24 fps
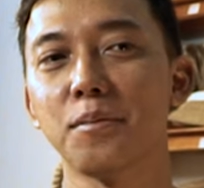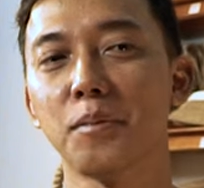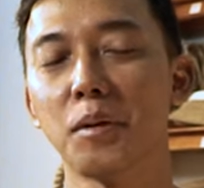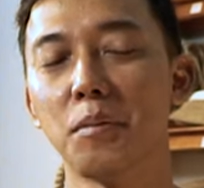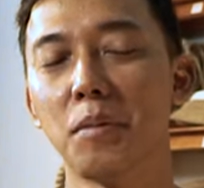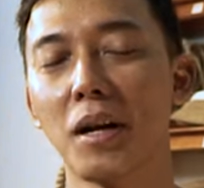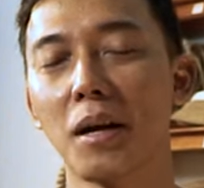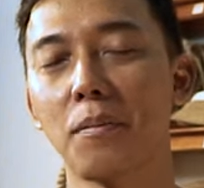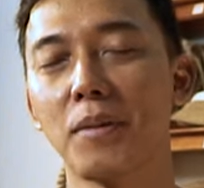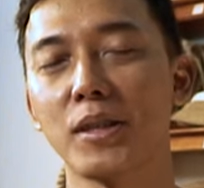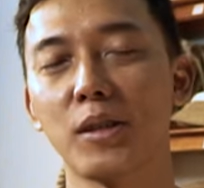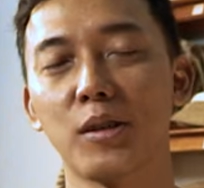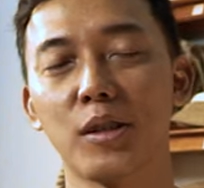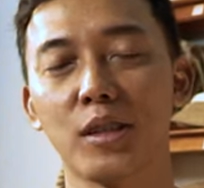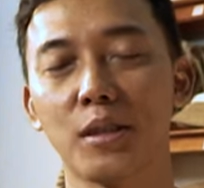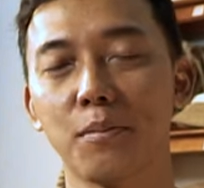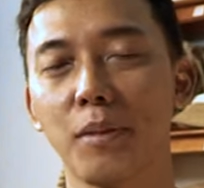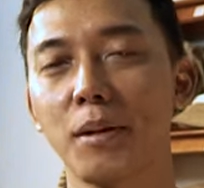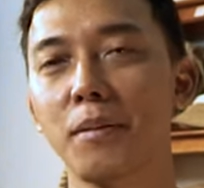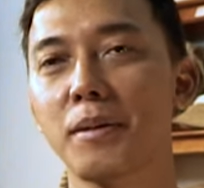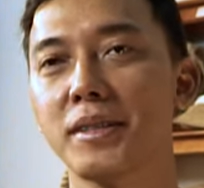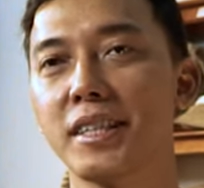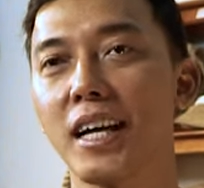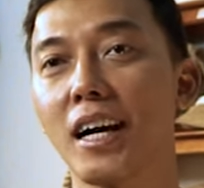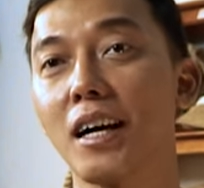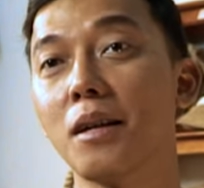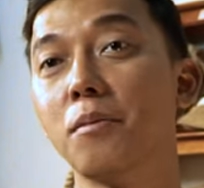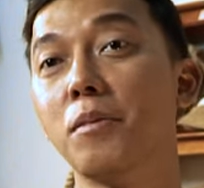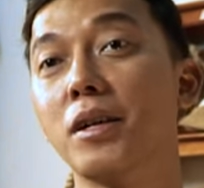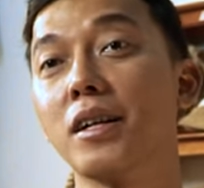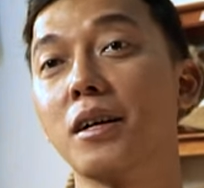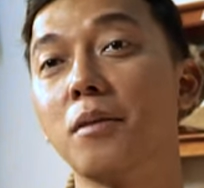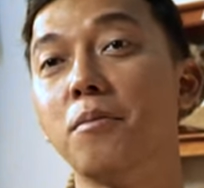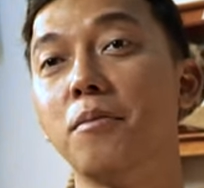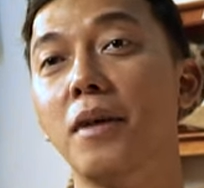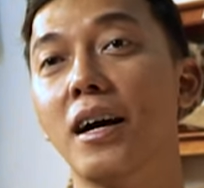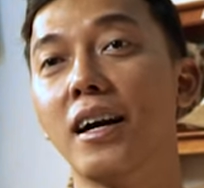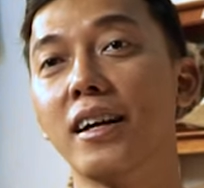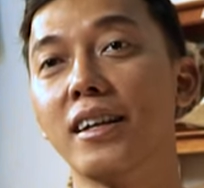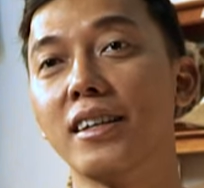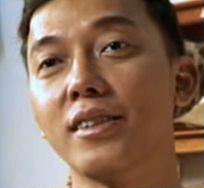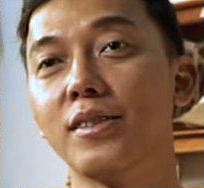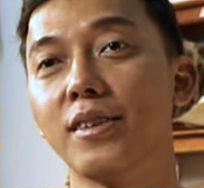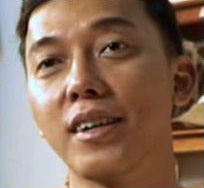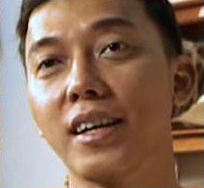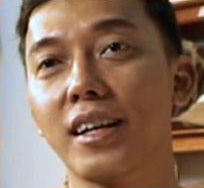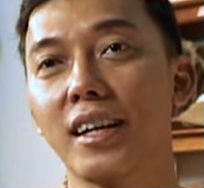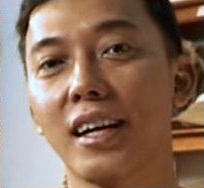beberapa tahun ke depan masih akan berkembang
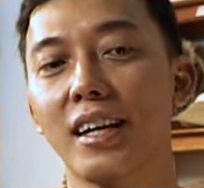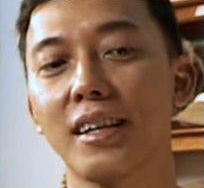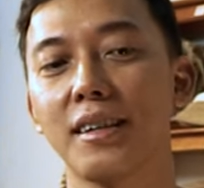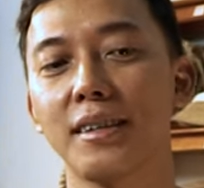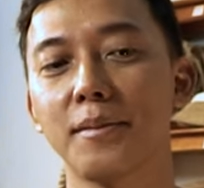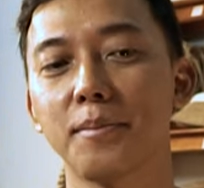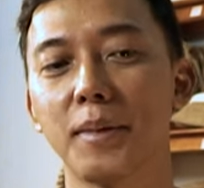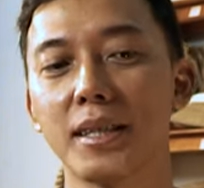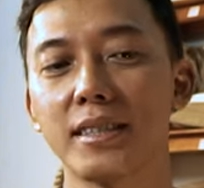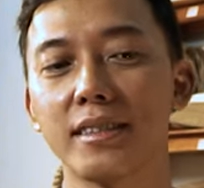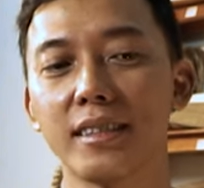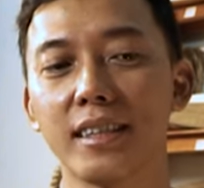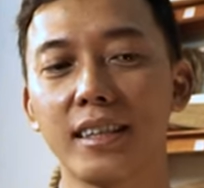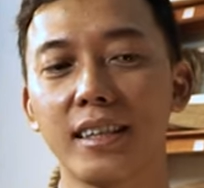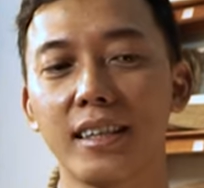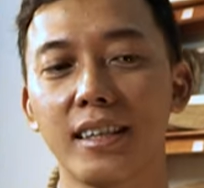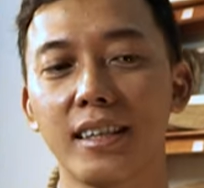gitu karena kan masih